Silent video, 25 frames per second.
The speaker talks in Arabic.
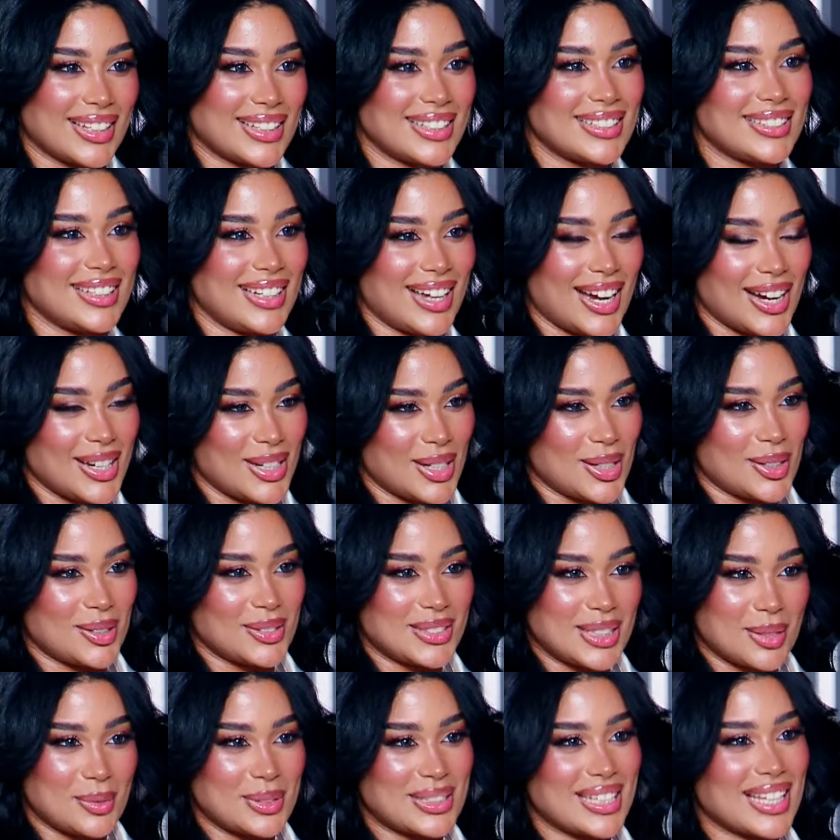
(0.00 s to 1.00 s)
اكيد
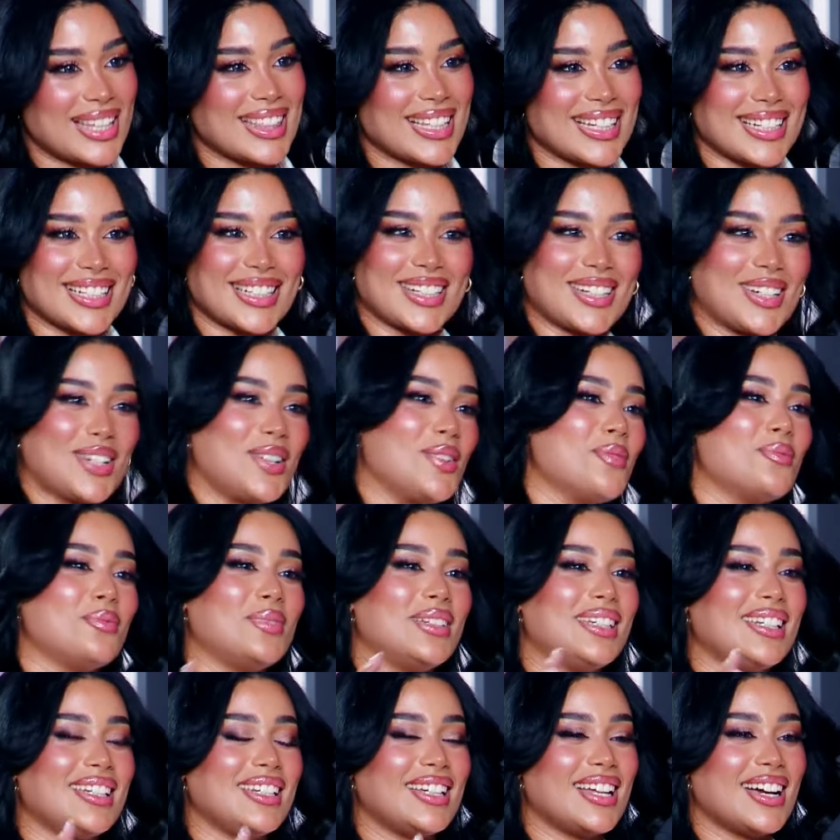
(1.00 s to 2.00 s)
العائله تبي تثق
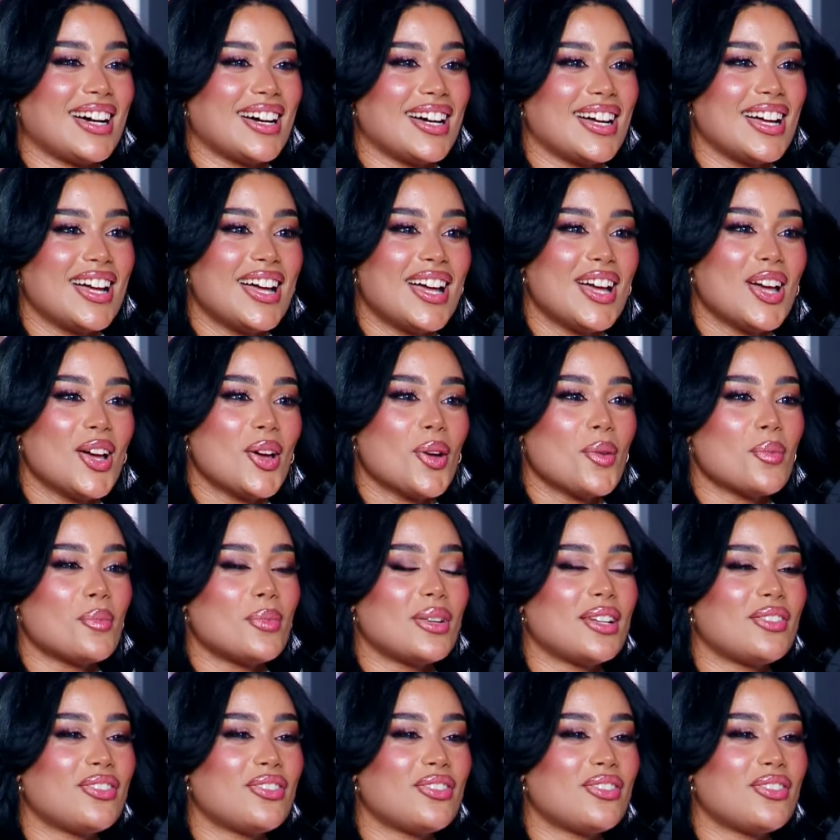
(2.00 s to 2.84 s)
بال صحيح.